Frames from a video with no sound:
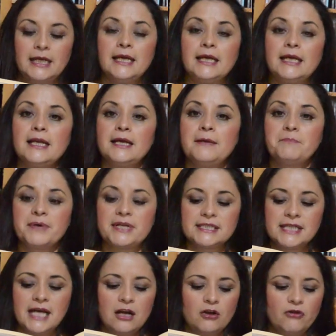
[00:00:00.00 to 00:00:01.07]
El
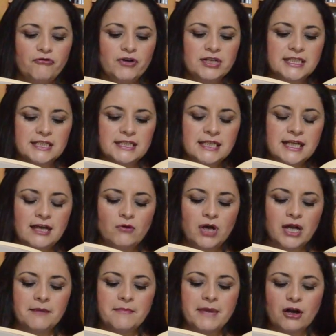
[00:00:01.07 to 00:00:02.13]
empresario fue asesinado
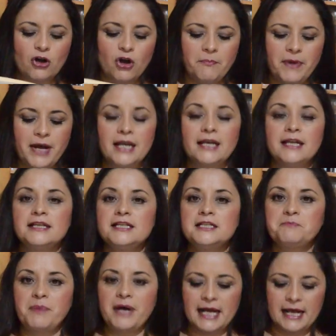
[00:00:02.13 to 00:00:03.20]
a quemarropa, le
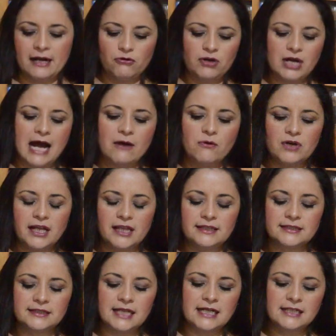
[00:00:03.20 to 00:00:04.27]
dispararon a una
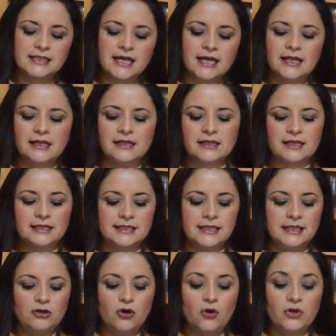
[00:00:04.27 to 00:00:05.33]
distancia de entre
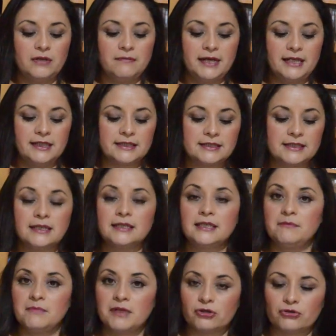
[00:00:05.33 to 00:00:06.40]
5 y 20
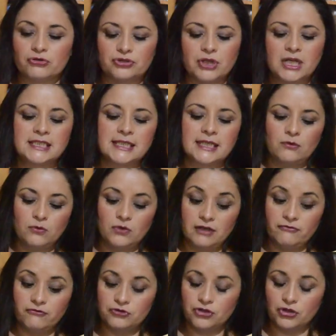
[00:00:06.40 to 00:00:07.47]
centímetros, según
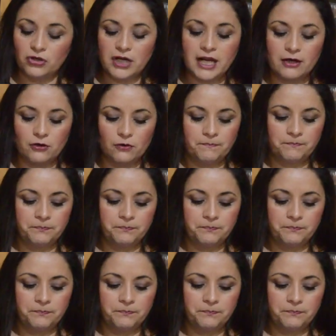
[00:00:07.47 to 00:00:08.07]
el funcionario.